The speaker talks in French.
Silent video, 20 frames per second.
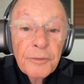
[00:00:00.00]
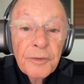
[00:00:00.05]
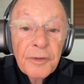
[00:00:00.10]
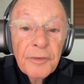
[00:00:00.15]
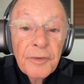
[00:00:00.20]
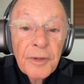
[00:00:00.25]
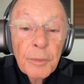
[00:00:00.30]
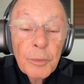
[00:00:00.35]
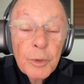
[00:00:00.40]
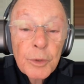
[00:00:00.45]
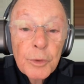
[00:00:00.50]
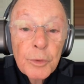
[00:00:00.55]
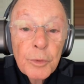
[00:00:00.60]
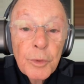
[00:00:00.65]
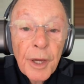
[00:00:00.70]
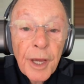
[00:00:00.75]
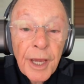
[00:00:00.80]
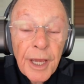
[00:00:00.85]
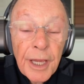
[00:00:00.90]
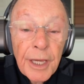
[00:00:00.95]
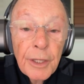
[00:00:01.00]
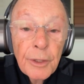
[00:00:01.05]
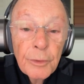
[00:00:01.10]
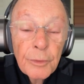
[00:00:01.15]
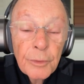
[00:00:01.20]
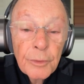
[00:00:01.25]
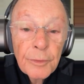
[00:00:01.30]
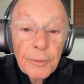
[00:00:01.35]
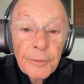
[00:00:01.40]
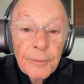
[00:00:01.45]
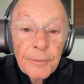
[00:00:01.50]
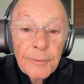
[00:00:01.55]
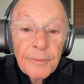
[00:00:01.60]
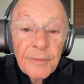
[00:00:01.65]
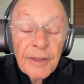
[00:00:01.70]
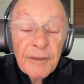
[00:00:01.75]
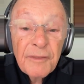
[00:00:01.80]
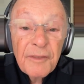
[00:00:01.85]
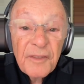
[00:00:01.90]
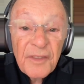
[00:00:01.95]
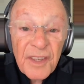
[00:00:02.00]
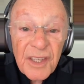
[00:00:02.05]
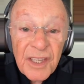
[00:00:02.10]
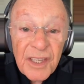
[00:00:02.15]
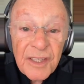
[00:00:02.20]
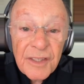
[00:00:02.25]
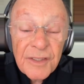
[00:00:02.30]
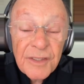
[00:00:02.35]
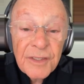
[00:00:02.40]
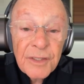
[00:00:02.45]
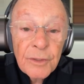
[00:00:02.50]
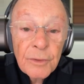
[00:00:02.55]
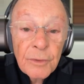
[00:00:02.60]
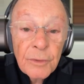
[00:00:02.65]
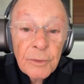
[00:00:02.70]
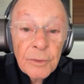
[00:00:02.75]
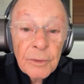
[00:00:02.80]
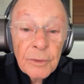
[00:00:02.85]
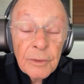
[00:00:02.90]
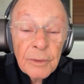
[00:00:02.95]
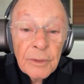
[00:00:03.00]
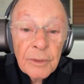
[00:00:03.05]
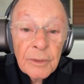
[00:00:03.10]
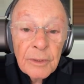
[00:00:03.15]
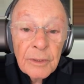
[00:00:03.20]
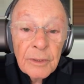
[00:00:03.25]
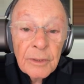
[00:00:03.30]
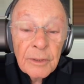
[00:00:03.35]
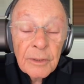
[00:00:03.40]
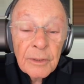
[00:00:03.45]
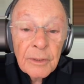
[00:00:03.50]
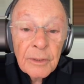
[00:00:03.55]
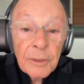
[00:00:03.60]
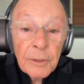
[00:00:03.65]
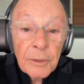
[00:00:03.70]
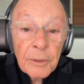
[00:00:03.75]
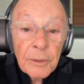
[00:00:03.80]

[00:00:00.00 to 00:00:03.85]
éternel. Nous vivons dans le royaume physique.